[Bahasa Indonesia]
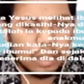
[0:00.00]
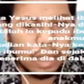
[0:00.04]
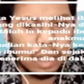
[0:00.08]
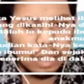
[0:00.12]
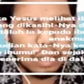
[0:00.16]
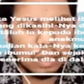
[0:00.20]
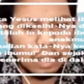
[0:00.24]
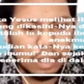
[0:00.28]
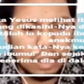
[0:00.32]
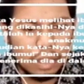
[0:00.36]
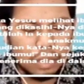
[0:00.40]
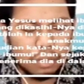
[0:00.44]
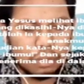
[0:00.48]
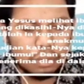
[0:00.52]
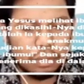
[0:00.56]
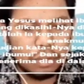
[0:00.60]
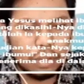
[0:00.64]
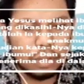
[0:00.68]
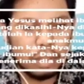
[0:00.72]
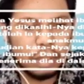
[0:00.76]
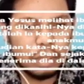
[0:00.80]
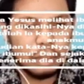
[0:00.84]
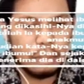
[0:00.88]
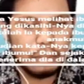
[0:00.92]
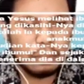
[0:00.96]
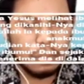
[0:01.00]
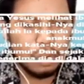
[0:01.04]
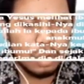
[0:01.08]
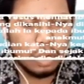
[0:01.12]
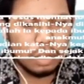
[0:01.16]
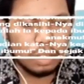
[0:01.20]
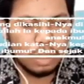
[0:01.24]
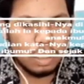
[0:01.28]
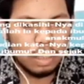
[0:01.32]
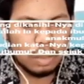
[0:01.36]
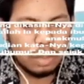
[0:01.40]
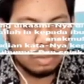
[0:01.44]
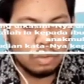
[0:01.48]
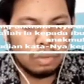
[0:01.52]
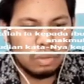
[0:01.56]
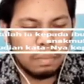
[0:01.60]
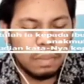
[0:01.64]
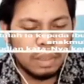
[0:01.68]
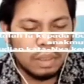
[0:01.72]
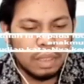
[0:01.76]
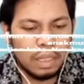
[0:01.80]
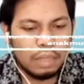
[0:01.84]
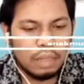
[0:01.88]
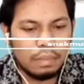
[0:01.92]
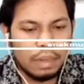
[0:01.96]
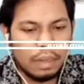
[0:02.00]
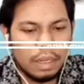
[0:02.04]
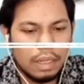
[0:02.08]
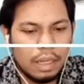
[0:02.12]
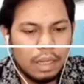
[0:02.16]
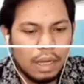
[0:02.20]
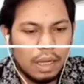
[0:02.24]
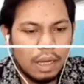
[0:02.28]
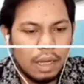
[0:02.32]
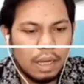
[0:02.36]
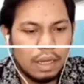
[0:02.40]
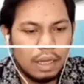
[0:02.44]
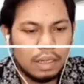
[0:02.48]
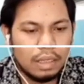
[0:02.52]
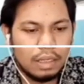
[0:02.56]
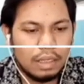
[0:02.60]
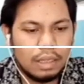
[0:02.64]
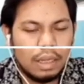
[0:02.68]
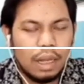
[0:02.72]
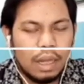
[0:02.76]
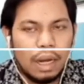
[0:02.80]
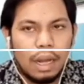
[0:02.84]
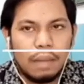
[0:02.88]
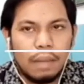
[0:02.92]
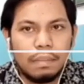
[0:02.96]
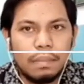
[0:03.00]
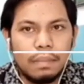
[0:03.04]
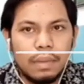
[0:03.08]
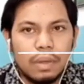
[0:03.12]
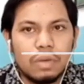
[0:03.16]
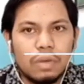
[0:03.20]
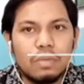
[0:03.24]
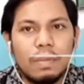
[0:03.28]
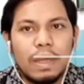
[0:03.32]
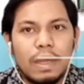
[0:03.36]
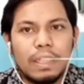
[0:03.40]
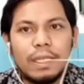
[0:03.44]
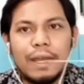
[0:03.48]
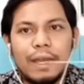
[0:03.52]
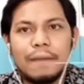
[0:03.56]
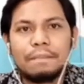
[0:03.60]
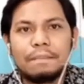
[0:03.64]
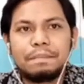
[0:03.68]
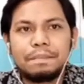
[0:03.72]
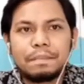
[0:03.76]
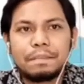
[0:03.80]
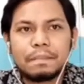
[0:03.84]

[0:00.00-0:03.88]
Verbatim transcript: saat itu, murid itu menerima dia di dalam rumahnya.